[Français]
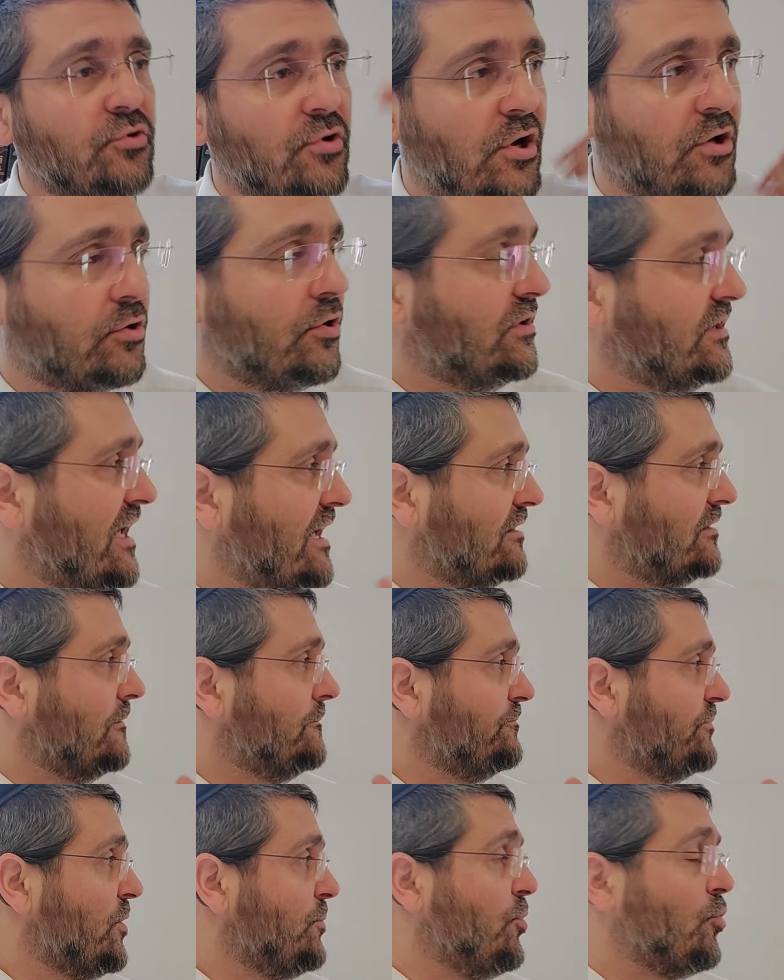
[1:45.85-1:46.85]
de notre tête
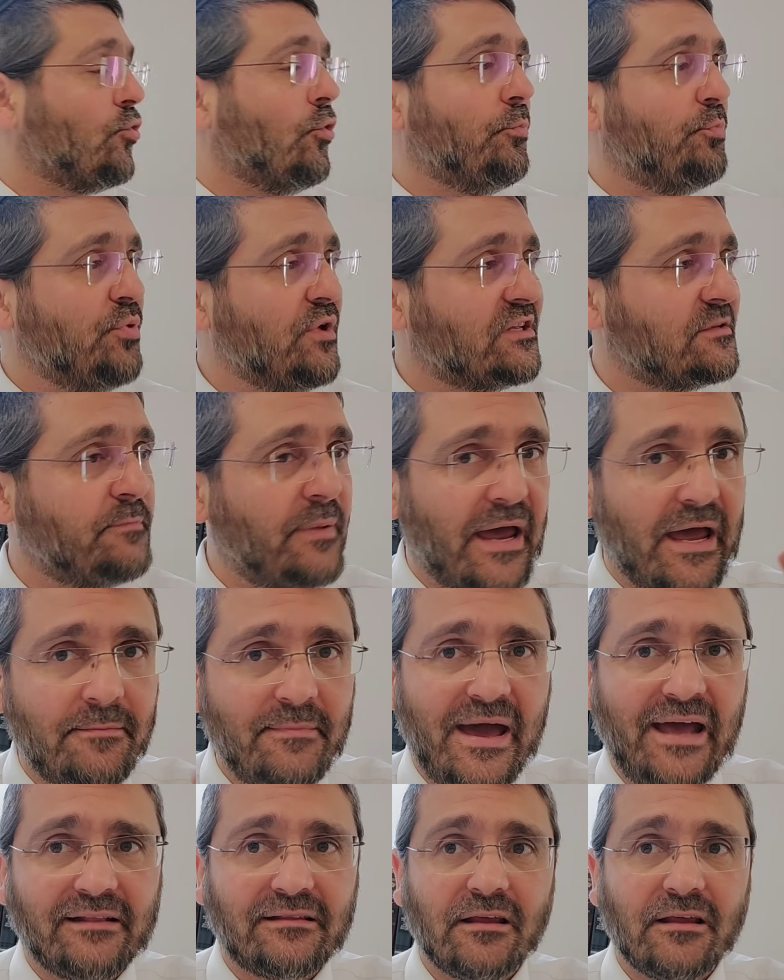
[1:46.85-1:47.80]
pour qu'on puisse, ben,